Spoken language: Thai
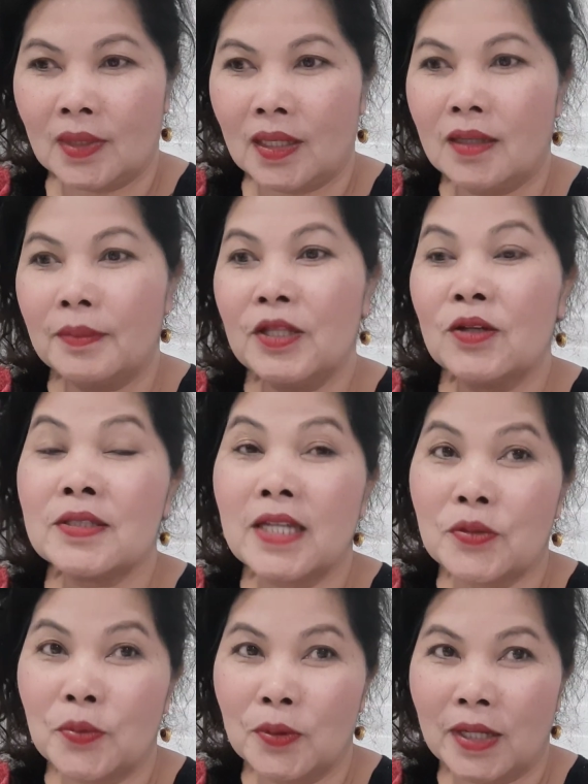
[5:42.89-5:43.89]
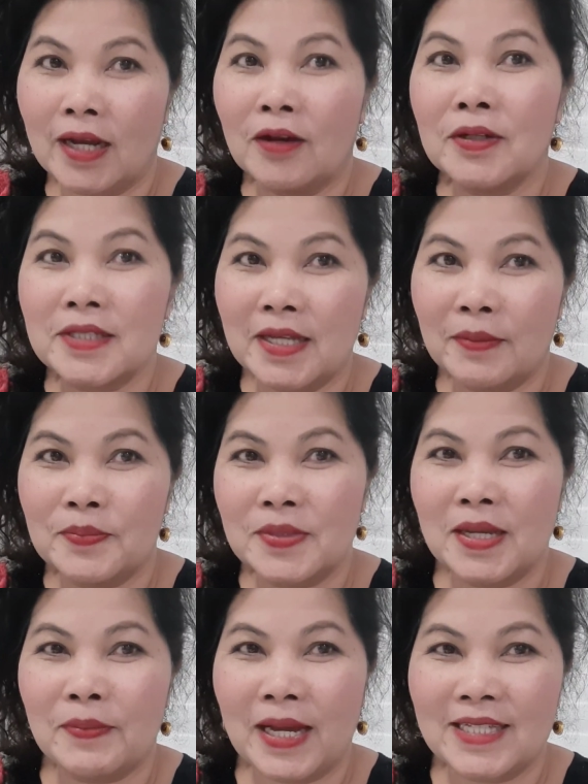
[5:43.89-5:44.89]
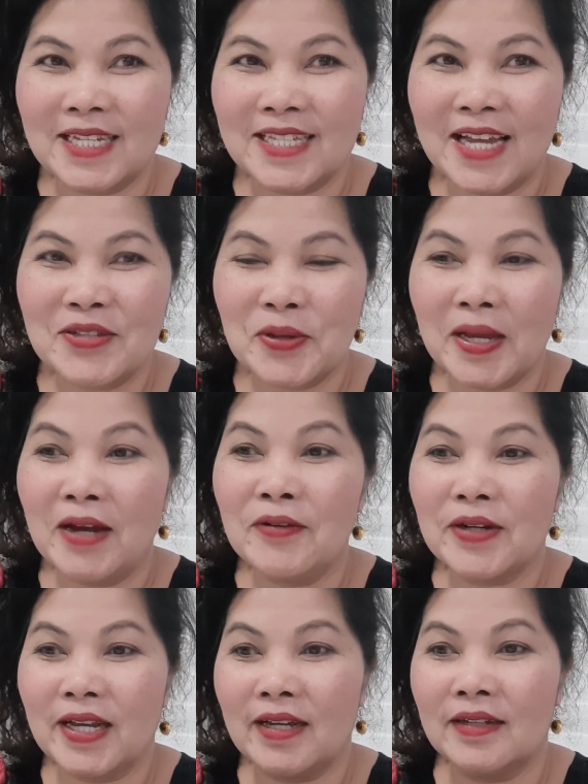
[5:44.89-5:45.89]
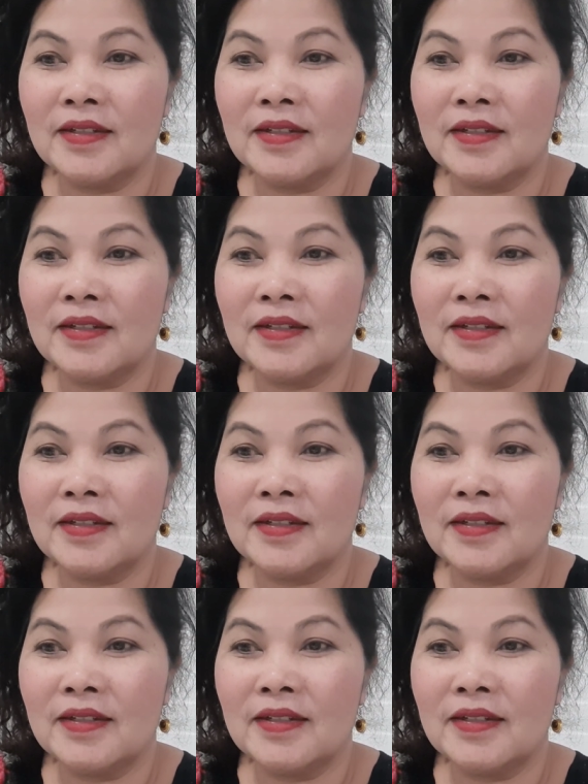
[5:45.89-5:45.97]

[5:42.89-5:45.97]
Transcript: คือไม่ต้องใส่ถุง นะเขาก็เซฟเซฟค่าใช้จ่ายซอยเข้านะ